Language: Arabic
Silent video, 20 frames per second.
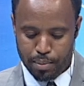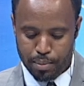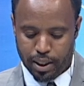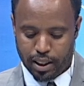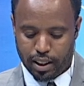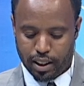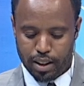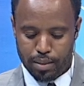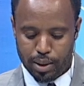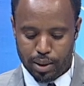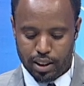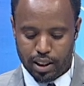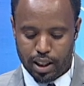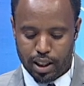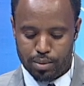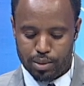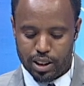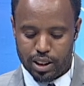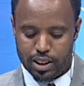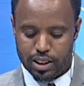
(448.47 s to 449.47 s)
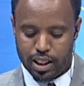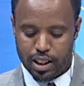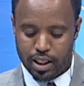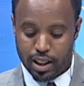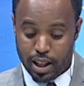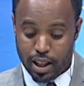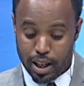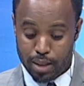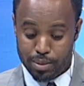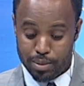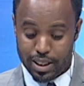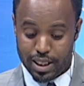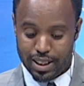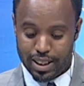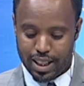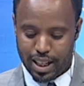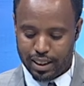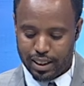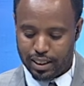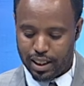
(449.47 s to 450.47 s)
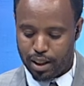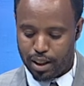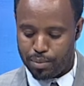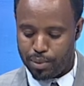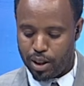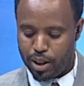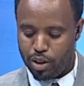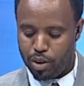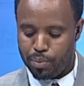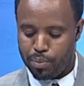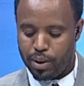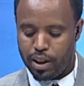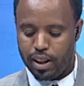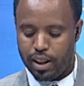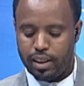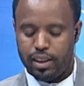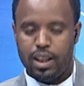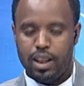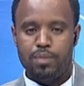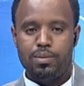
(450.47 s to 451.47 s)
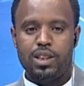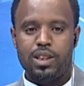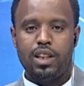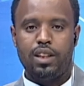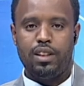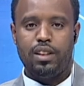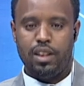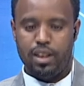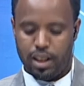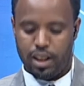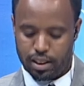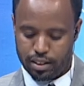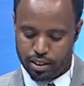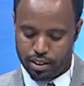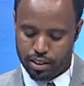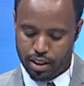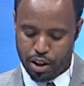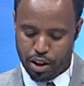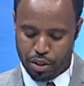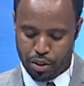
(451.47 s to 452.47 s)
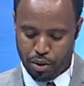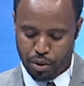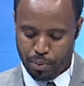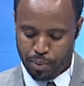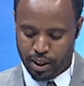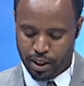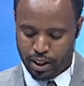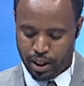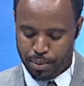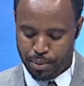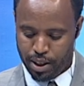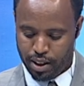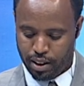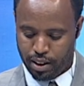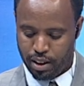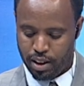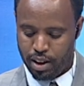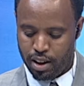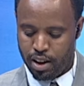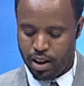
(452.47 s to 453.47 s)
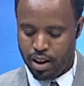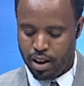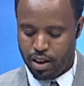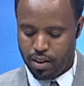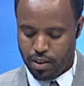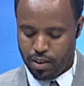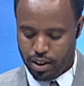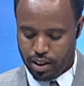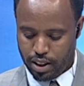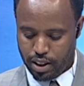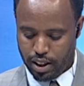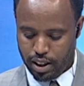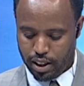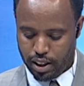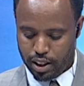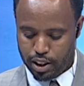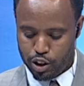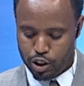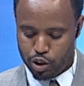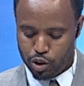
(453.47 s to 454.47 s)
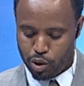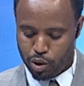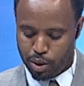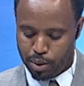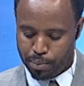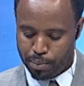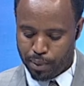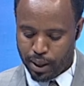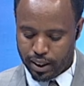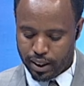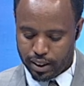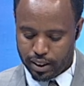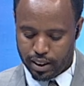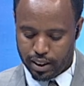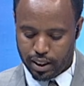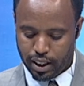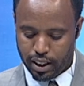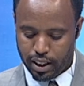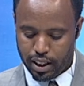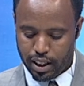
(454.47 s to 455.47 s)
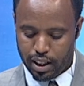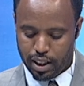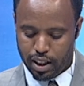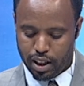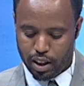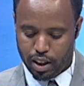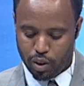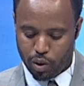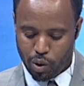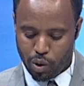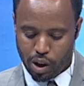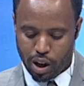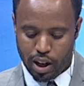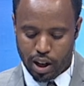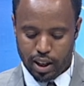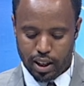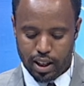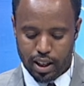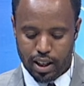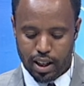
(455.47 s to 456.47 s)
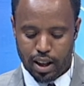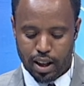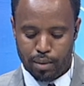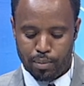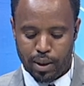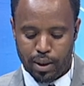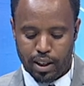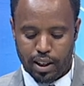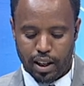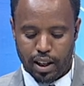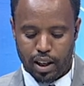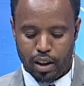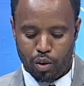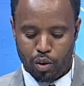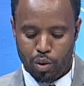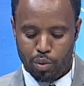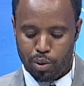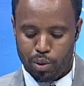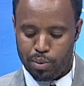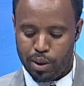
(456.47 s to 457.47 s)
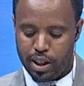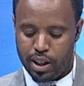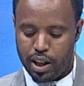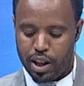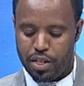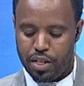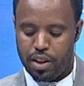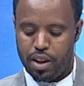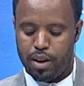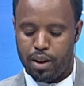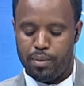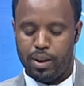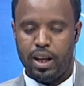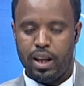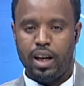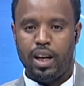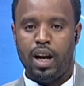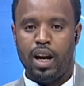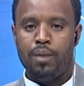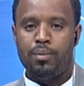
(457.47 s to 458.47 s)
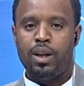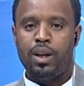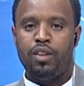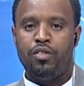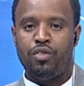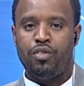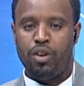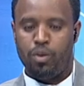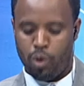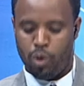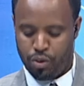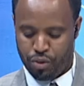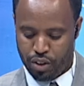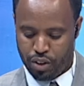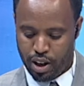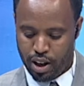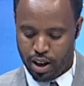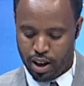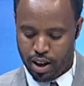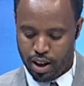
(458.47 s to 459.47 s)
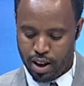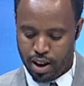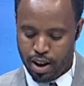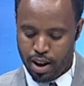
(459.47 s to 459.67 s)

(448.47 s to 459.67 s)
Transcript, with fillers: بقيمة 15 مليون بر لدعم سد النهضة الإثيوبي الكبير وقال رئيس البنك جننا رقعة إن البنك يقوم بالكثير من العمل في الوفاء